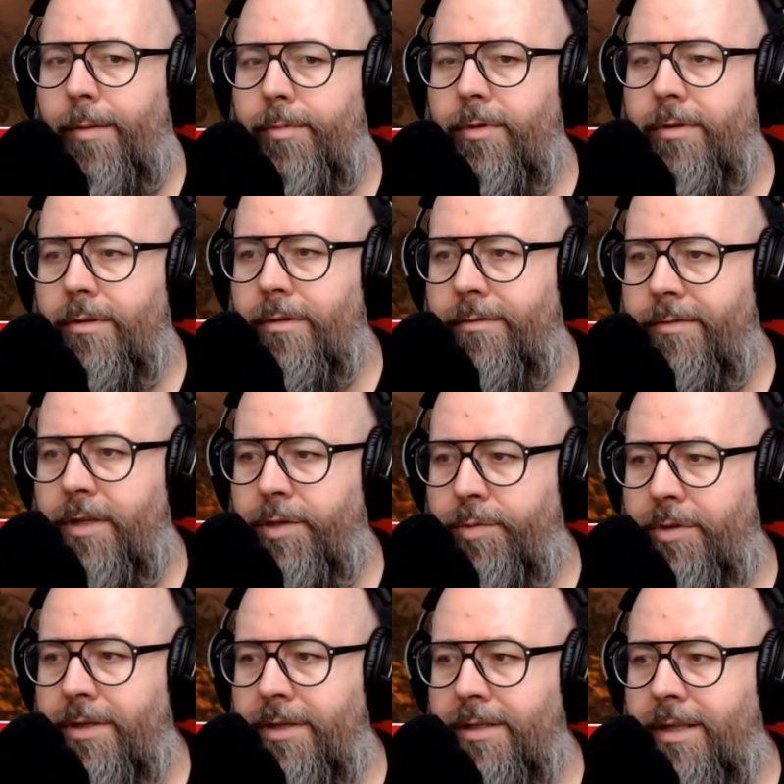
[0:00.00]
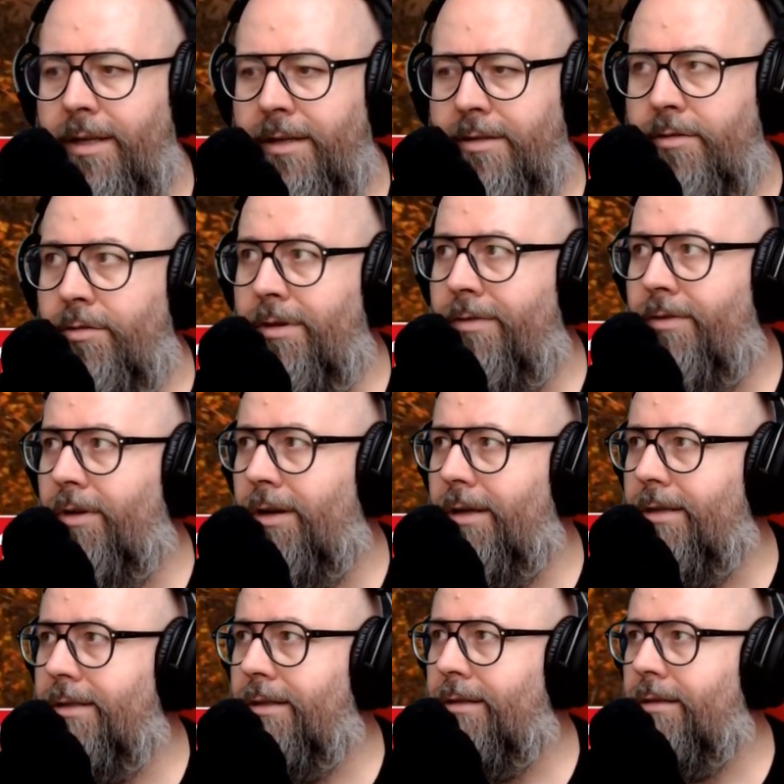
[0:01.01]
słaby. No, Wiedźmin jest zaraz drugi w
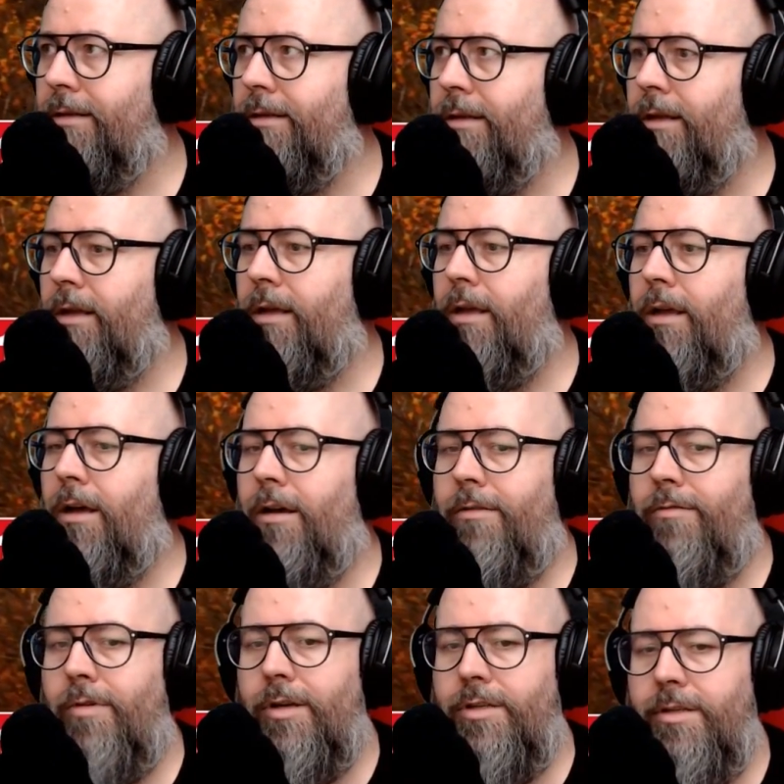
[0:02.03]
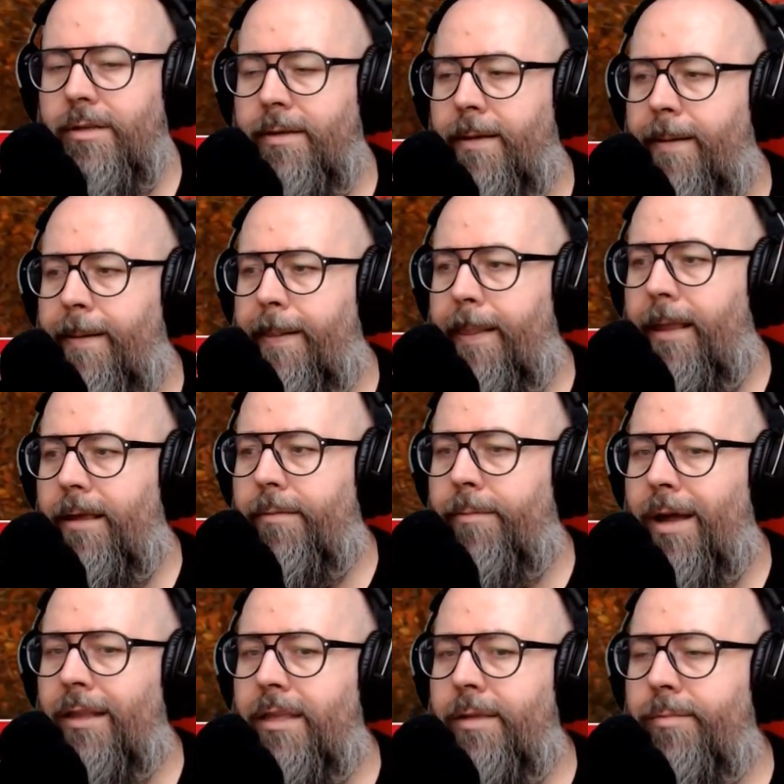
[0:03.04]
kolejce. O właśnie.
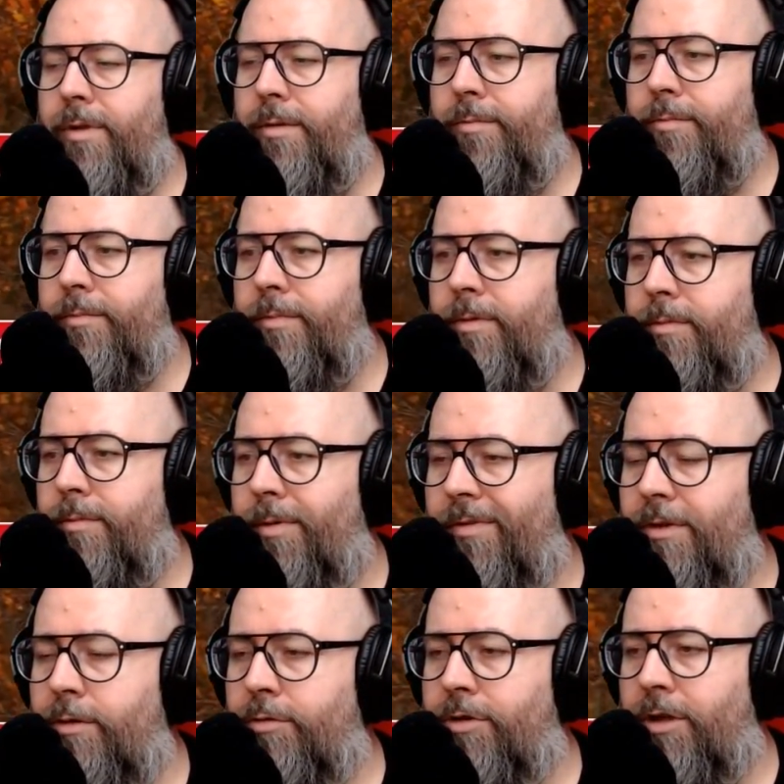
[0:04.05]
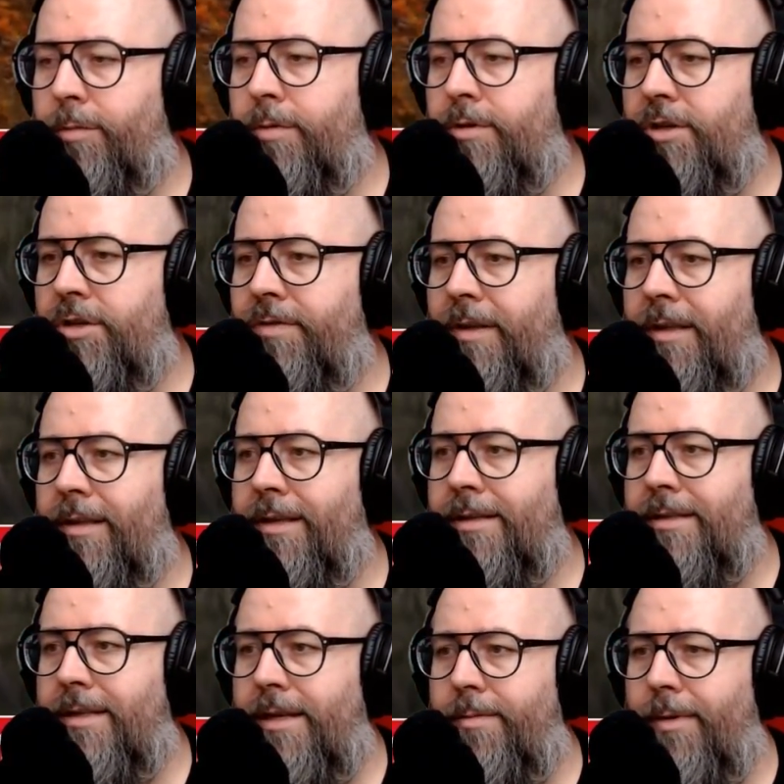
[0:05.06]
Mati mi, mi powiedział, że to będzie świetne na